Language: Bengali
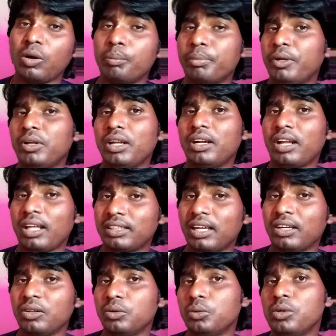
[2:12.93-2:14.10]
কম্পিউটার না
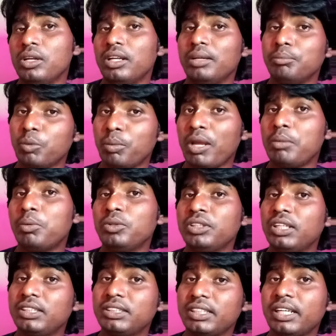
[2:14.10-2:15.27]
থাকলেও মোবাইল ফোন
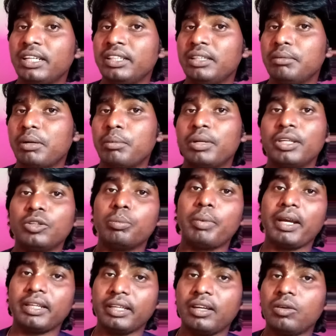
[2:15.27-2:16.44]
দিয়ে শিখে নিতে পারবেন কিন্তু
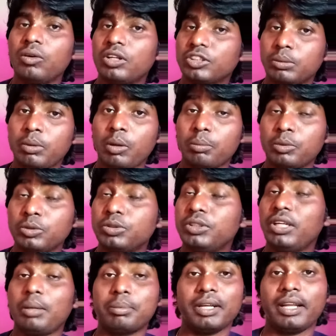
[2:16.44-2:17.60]
প্র্যাকটিক্যাল করার সময়
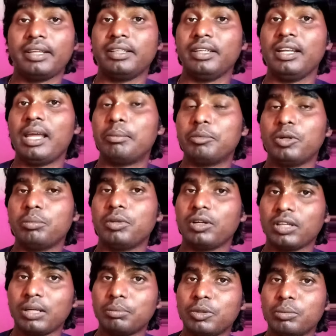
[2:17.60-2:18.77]
অবশ্যই আপনার একটি ল্যাপটপ
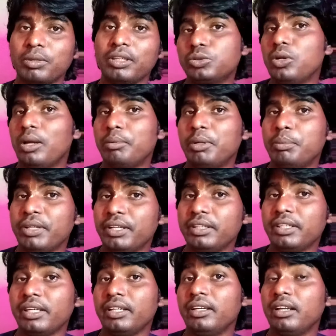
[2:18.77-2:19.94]
দরকার পড়বে স্কুলে আপনি
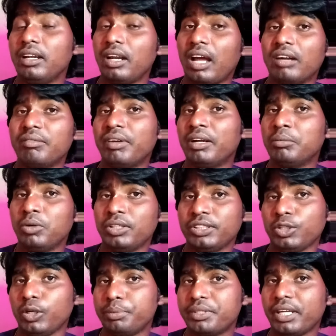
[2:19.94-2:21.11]
ফ্রিতে লার্ন ভান বলে
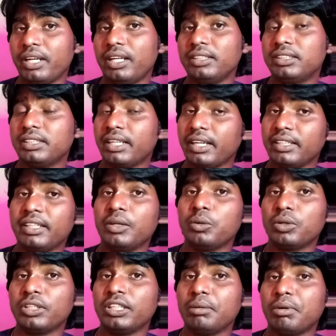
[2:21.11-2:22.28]
যে ওয়েবসাইট আছে সেখান
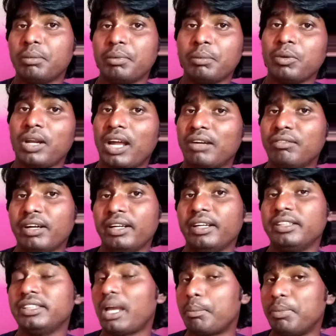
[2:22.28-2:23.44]
থেকে করে নিতে পারবেন এবং লার্ন
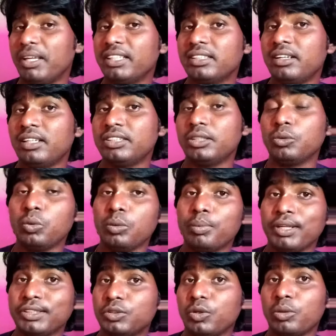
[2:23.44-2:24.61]
ভানের যে অ্যাপ্লিকেশন আছে গুগল
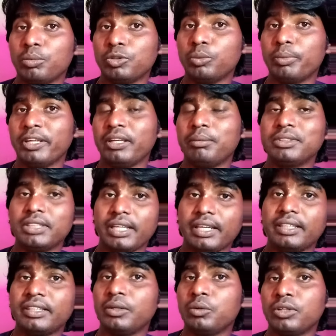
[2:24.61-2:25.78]
প্লে স্টোরের মধ্যে পেয়ে যাবেন
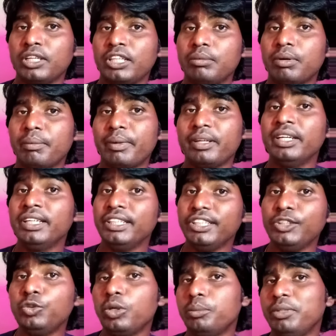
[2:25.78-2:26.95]
সেখান থেকে করে নিতে পারবেন
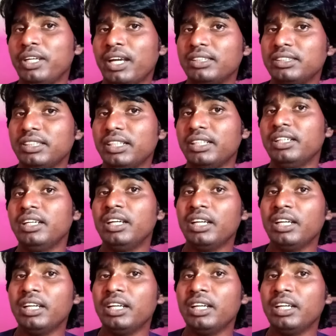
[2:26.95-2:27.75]
ইউডোমিয়া আছে